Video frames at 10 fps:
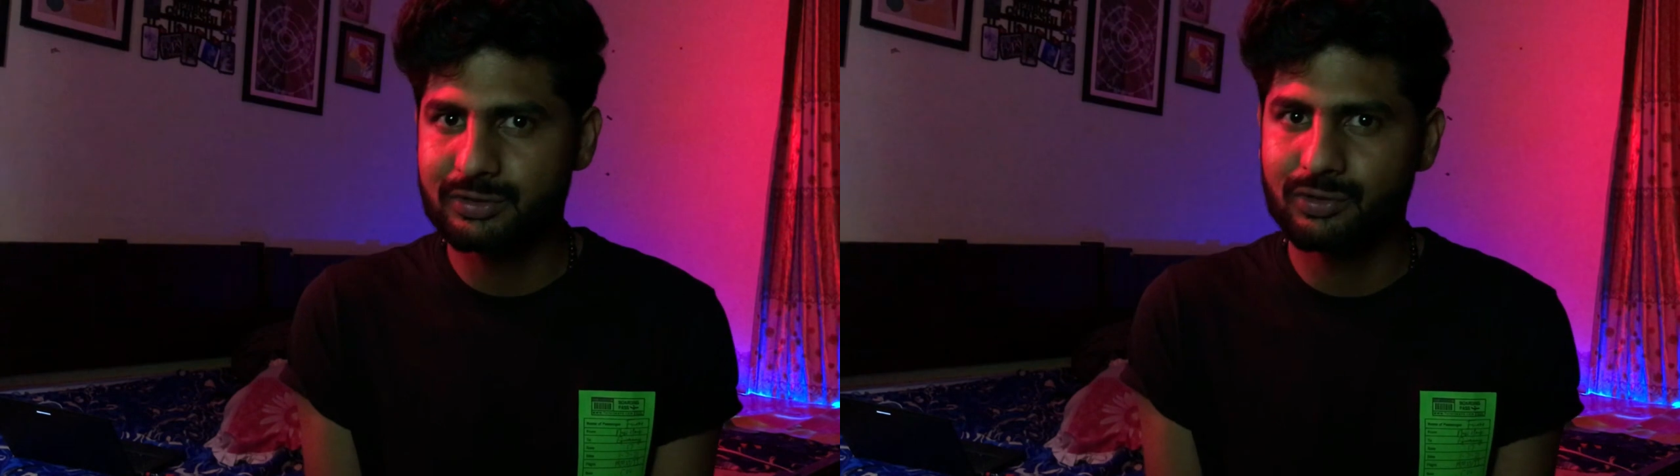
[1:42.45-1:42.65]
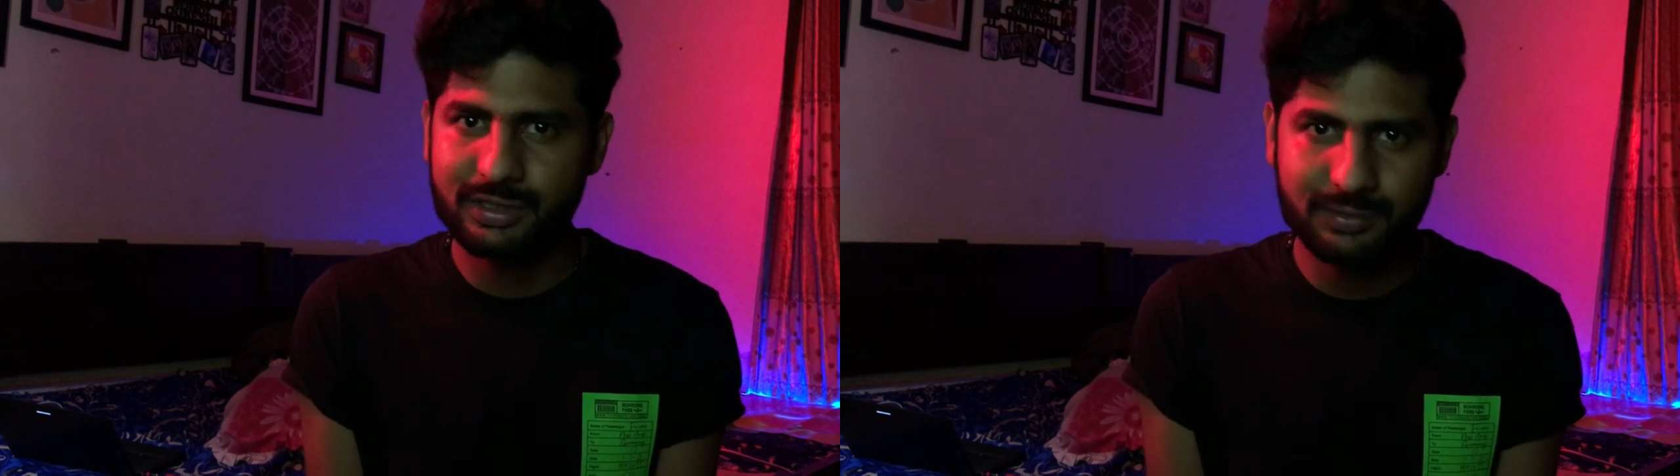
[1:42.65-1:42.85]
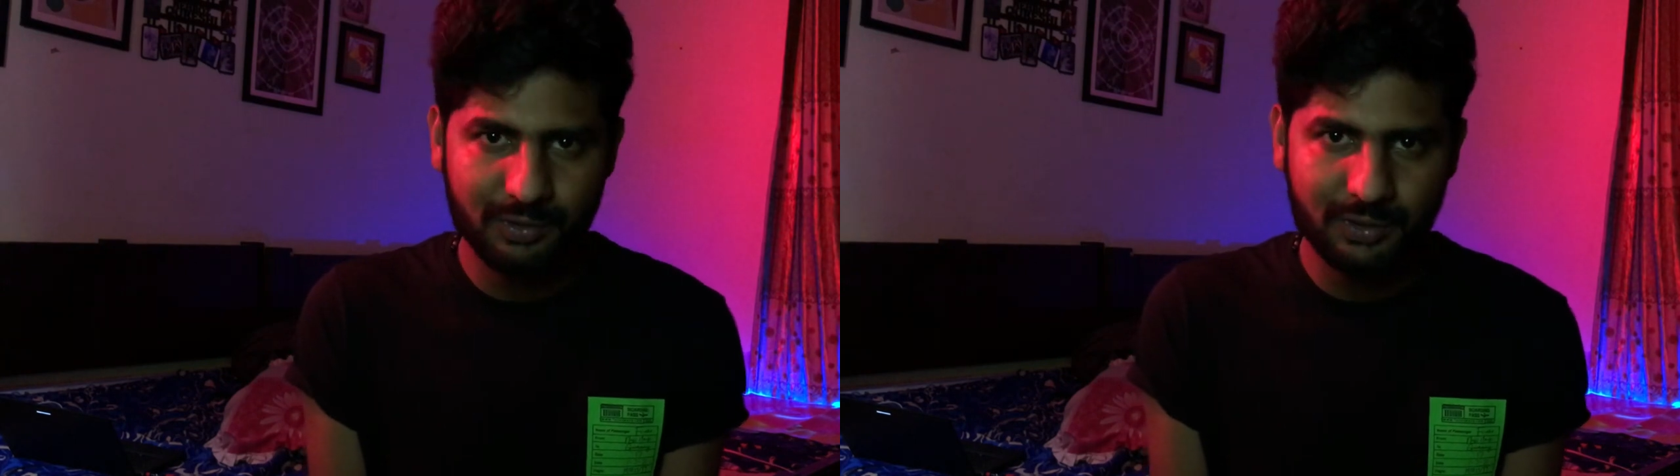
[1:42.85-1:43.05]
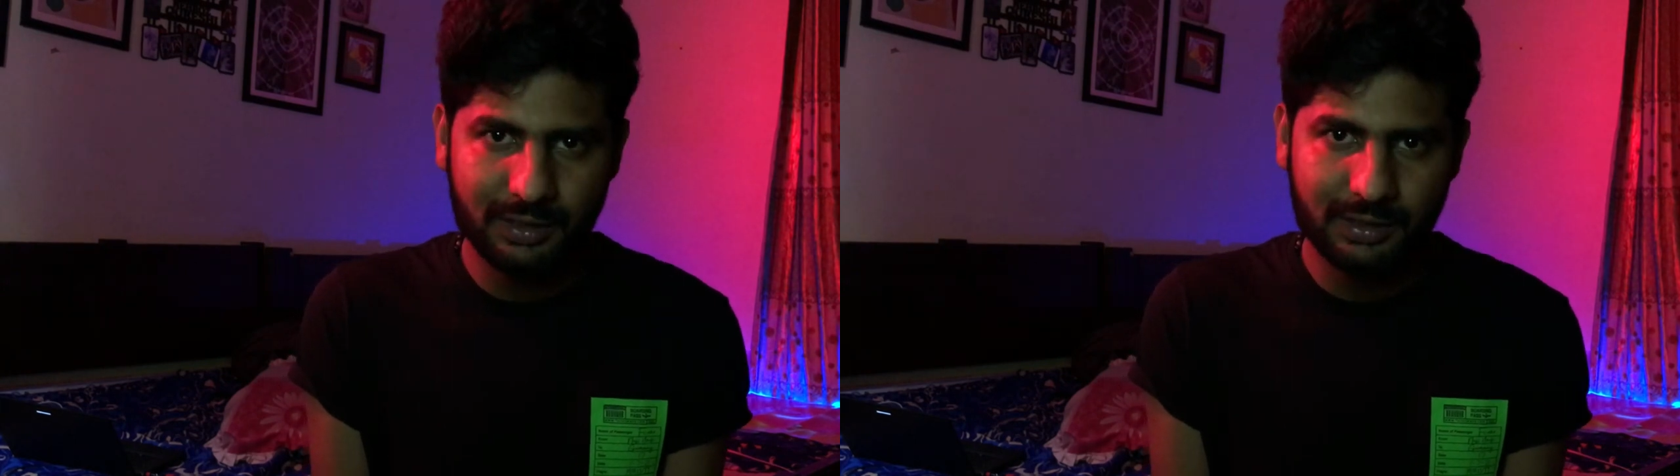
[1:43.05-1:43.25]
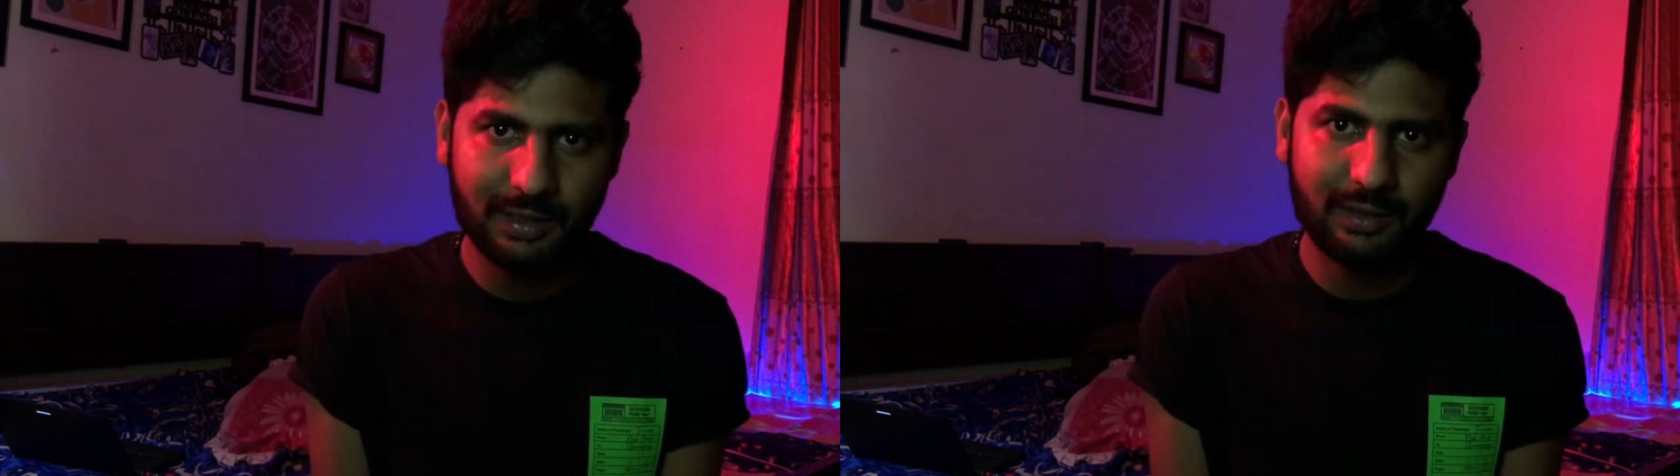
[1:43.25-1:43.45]
टूरिस्ट बहुत
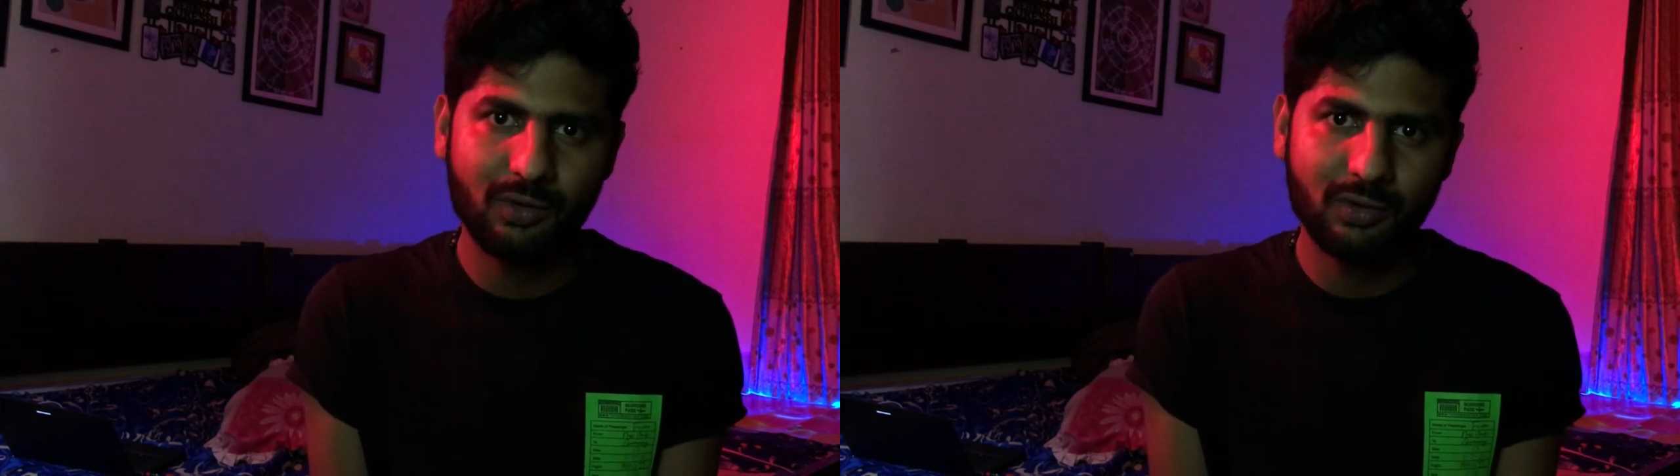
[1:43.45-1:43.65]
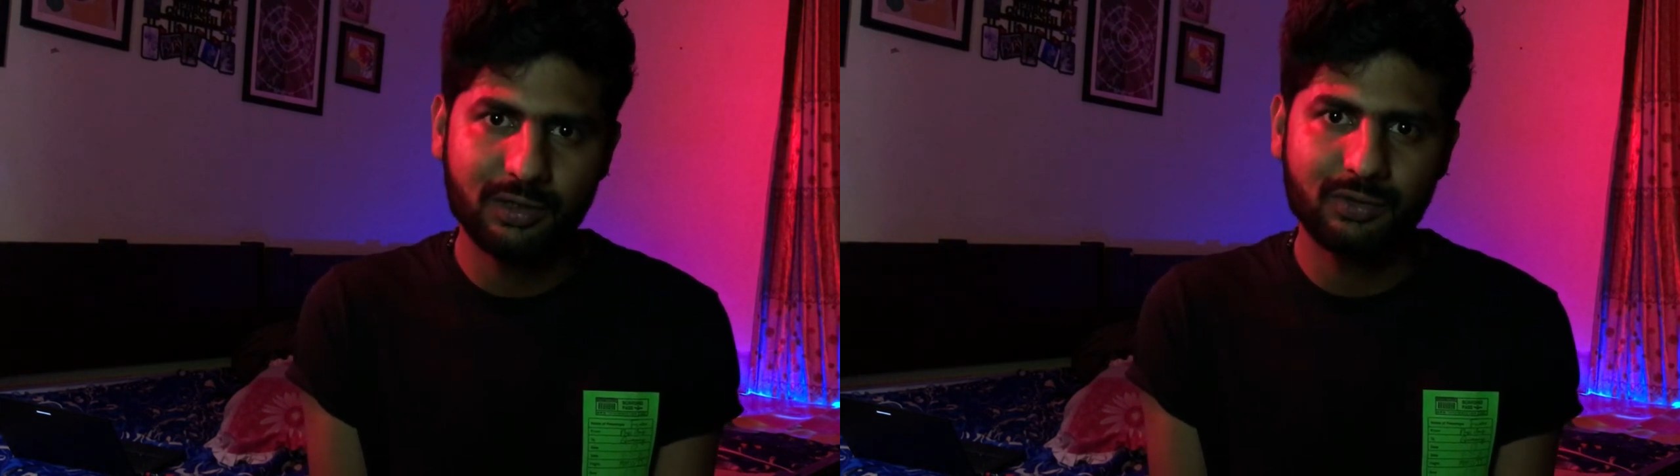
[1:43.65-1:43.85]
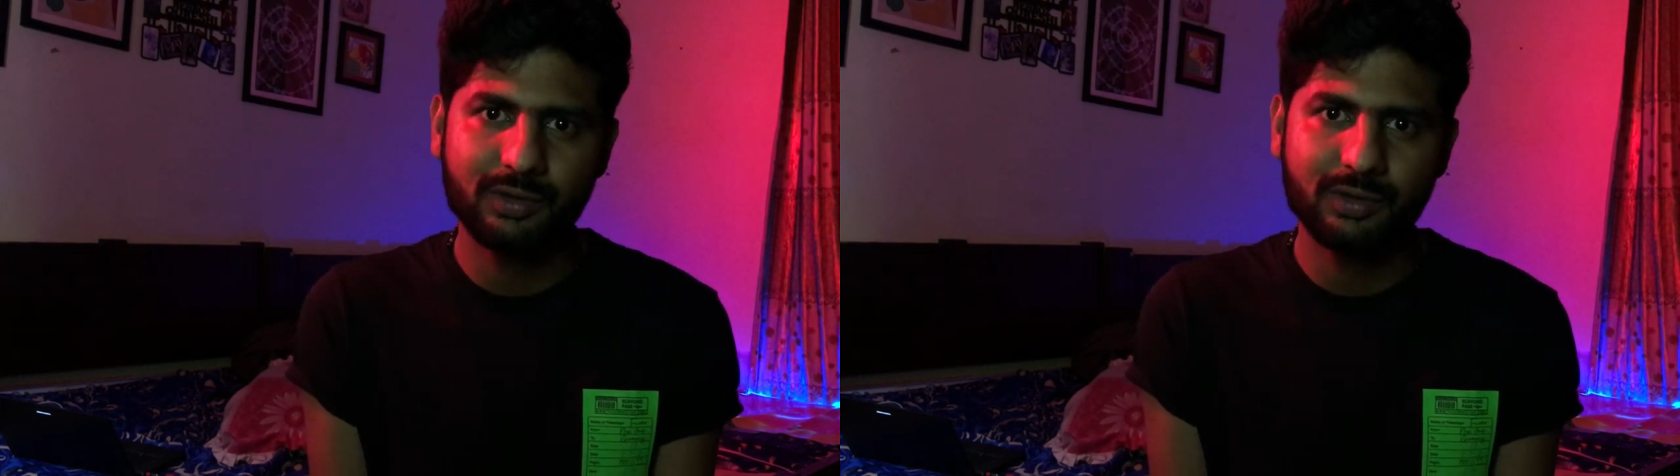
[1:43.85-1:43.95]
आते हैं लोकल